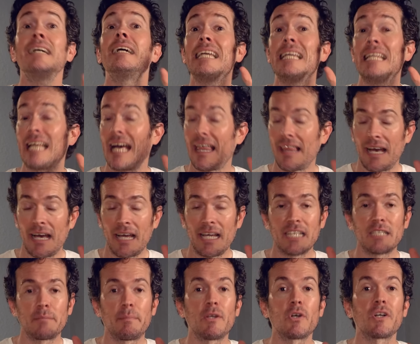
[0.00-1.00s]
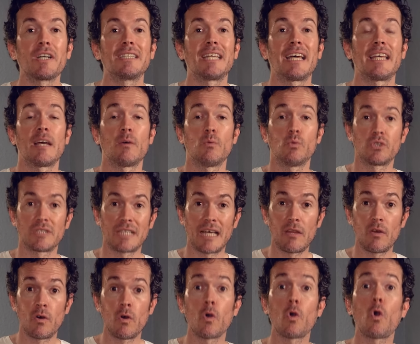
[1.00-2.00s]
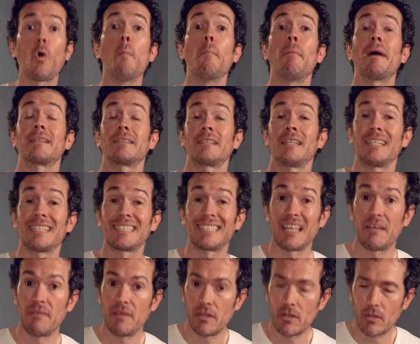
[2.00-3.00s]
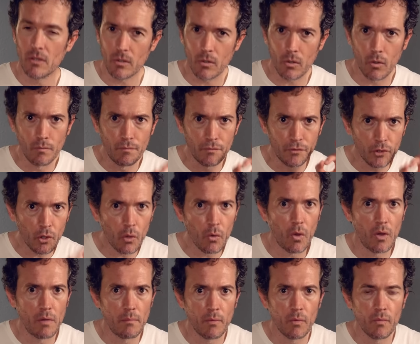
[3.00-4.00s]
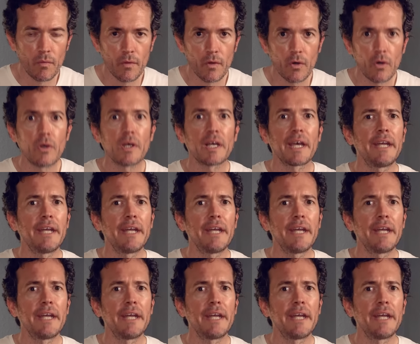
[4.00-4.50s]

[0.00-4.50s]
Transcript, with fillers: Y nada, espero que te haya gustado compartir este vídeo con todo el mundo,